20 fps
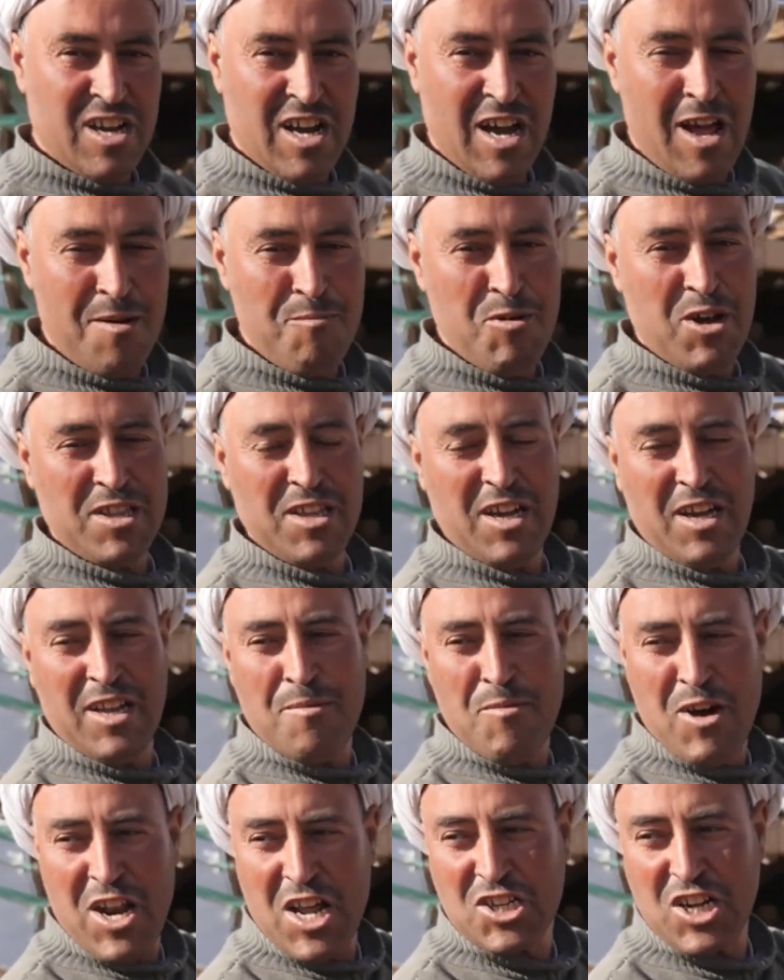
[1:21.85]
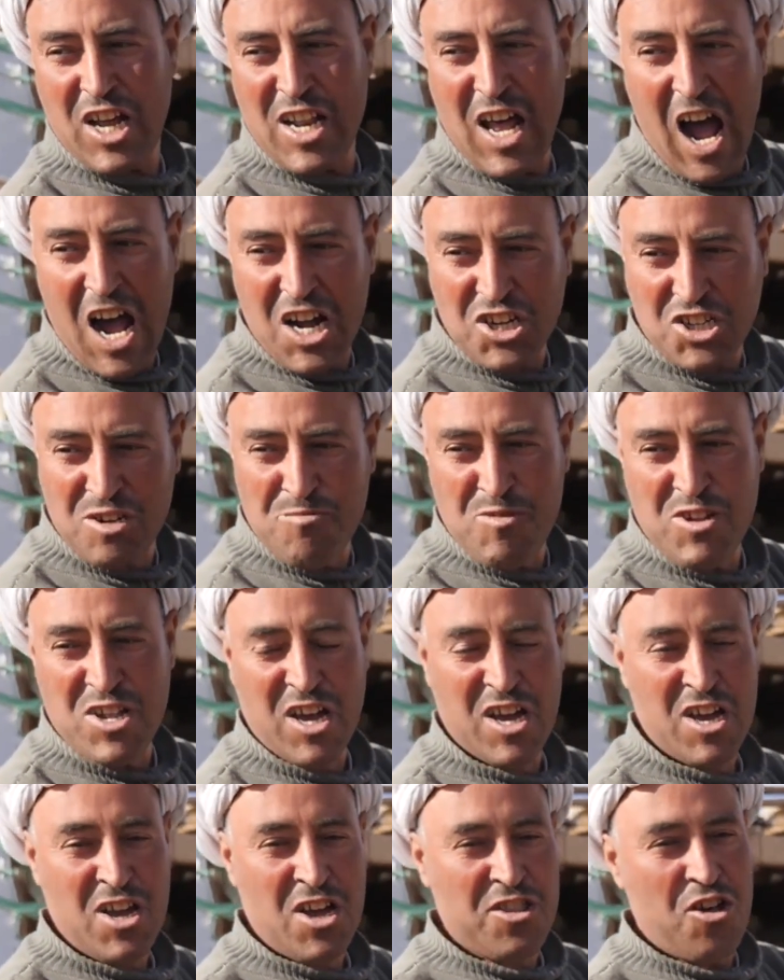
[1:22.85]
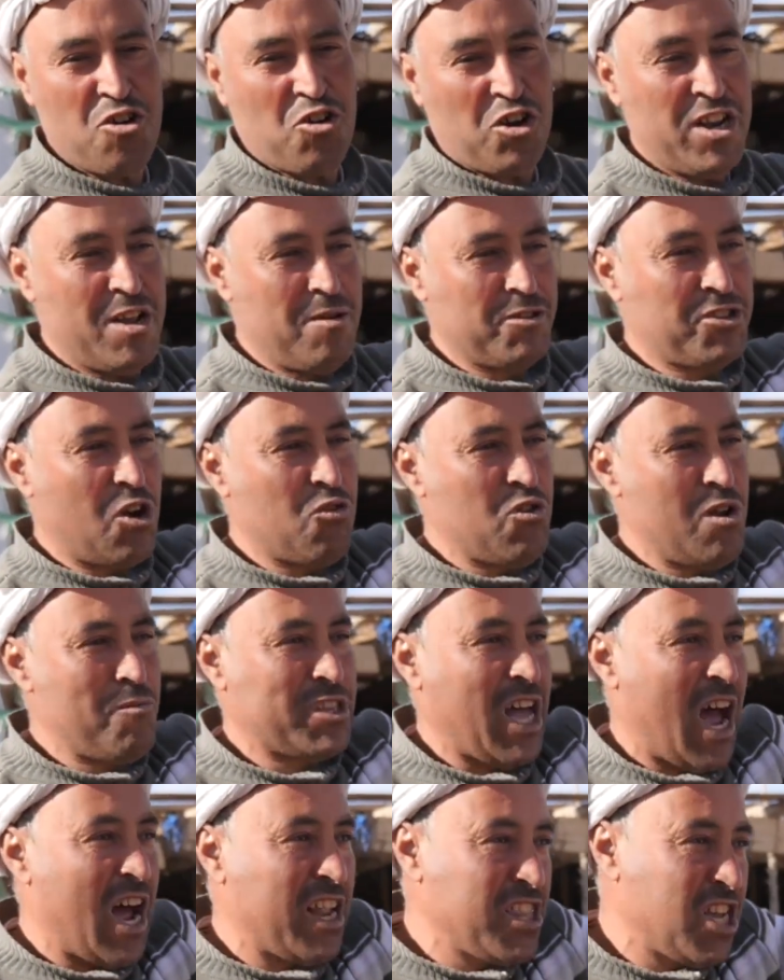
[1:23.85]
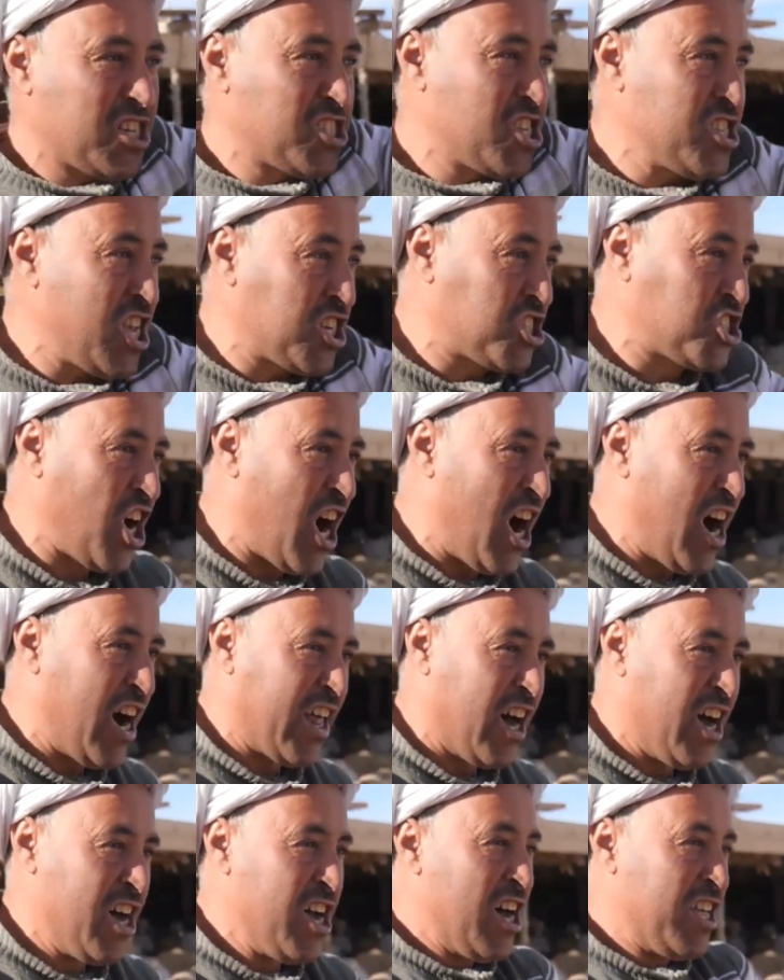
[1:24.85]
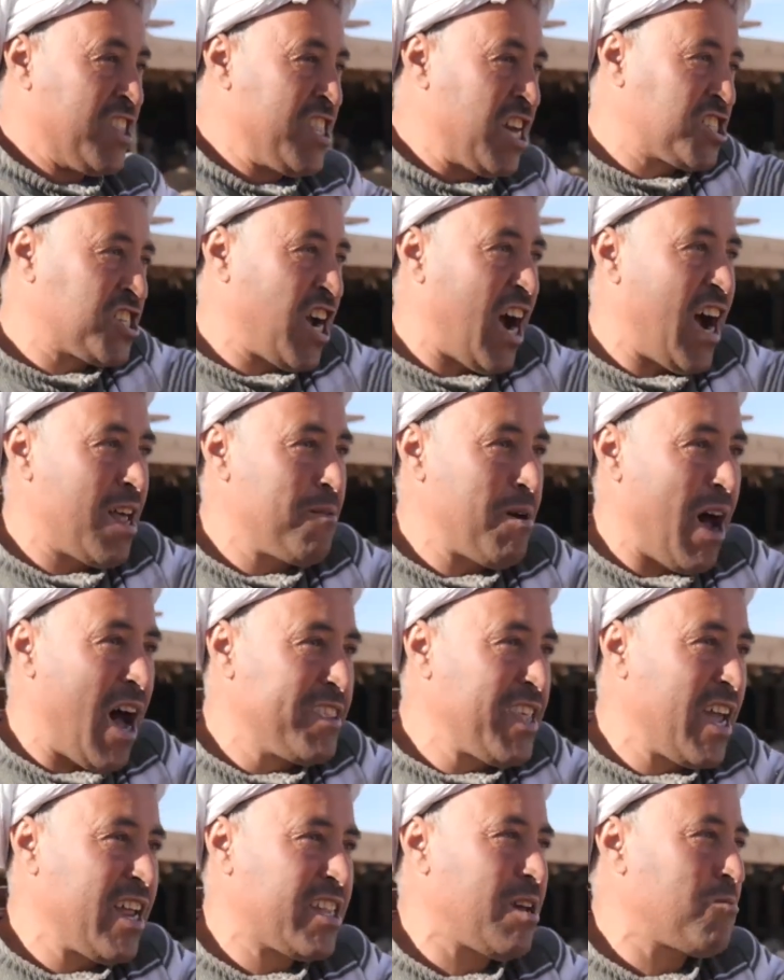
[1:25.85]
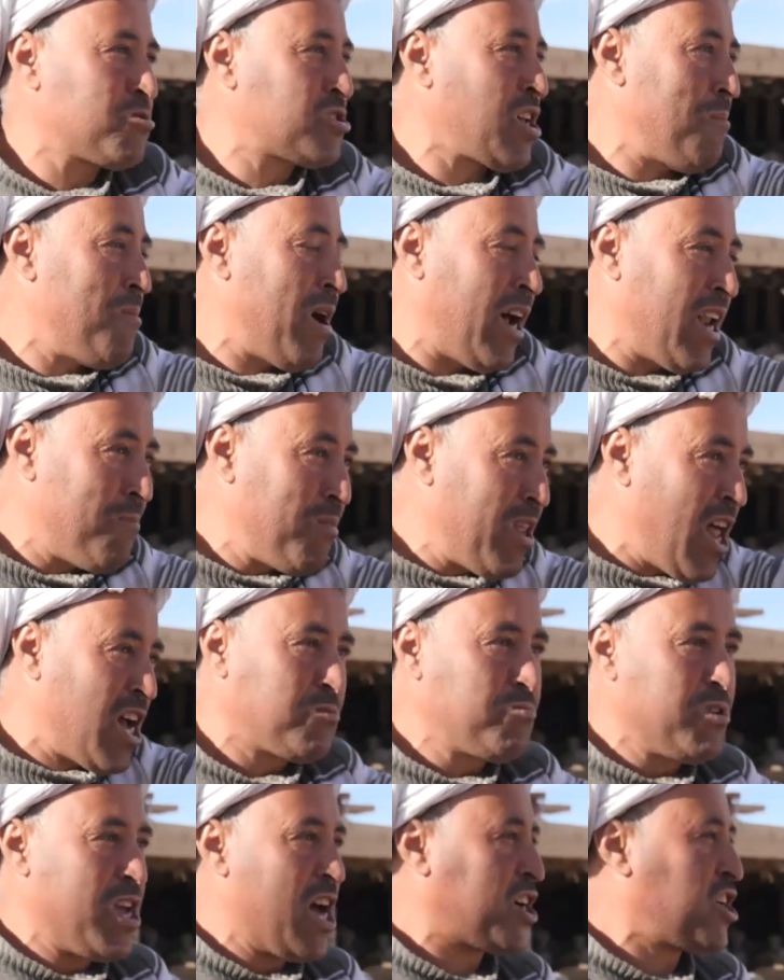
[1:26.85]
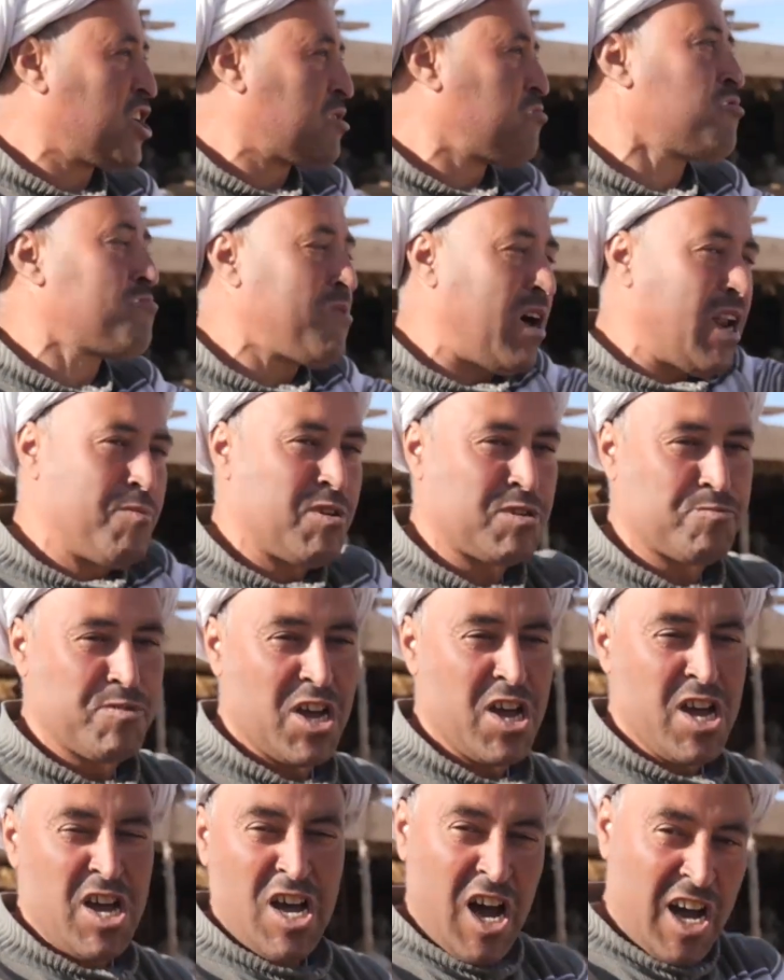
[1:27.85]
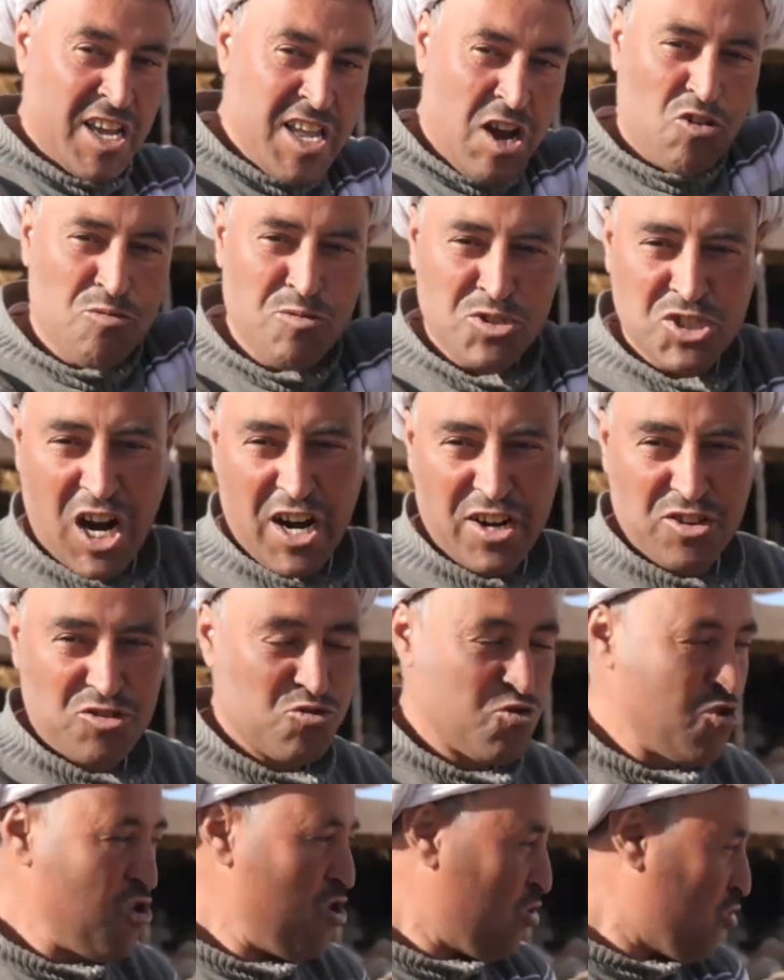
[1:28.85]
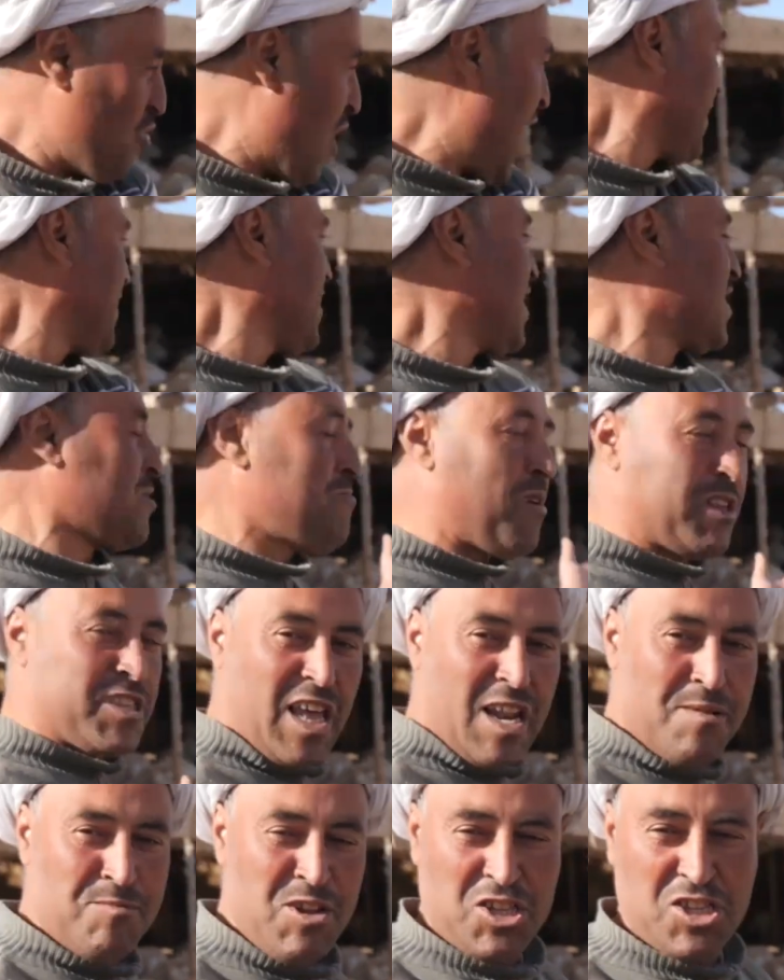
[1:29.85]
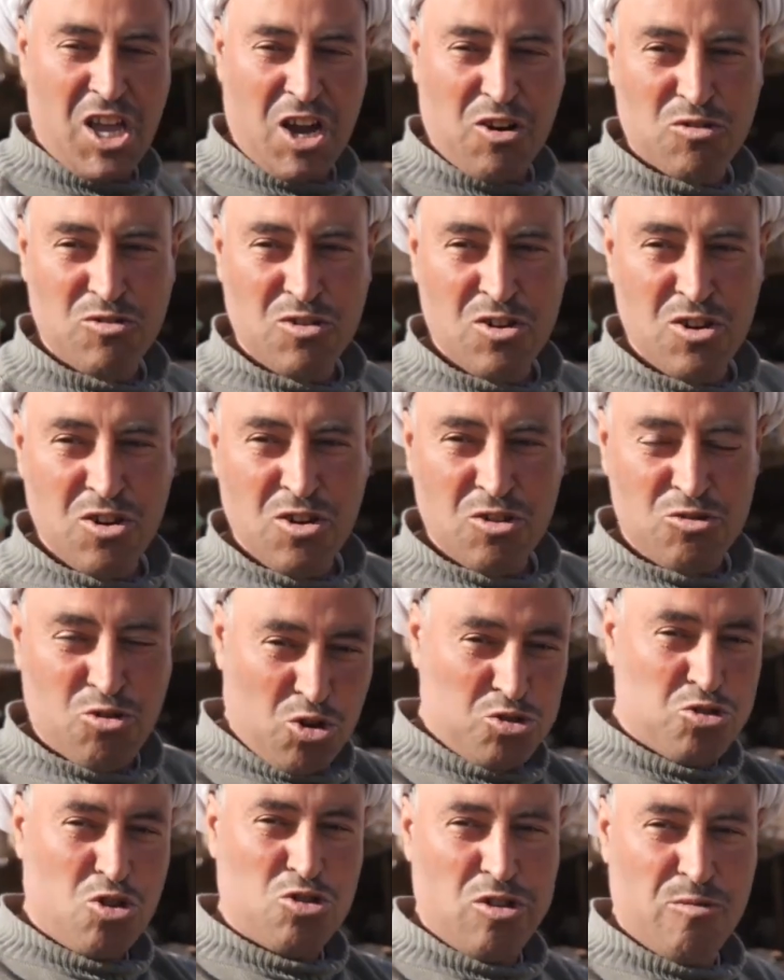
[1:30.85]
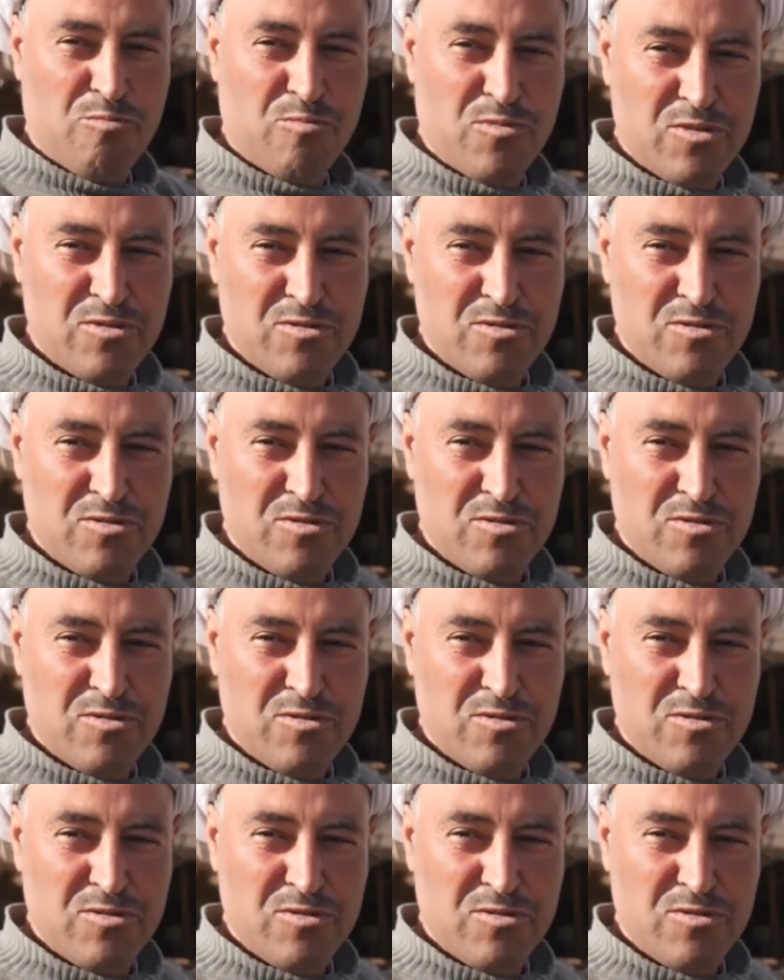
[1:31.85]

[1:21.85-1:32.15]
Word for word: انا احنا انا عايشين منها دونك احنا الدوله ما تعاوناش لنا الشهاره لنا الشهاره ما هذه بصح ما على بلاش بها كي تموت ما على بلاش بها ياكل من شهريته وهذا الناس البطاله منين تاكل تروح تطلب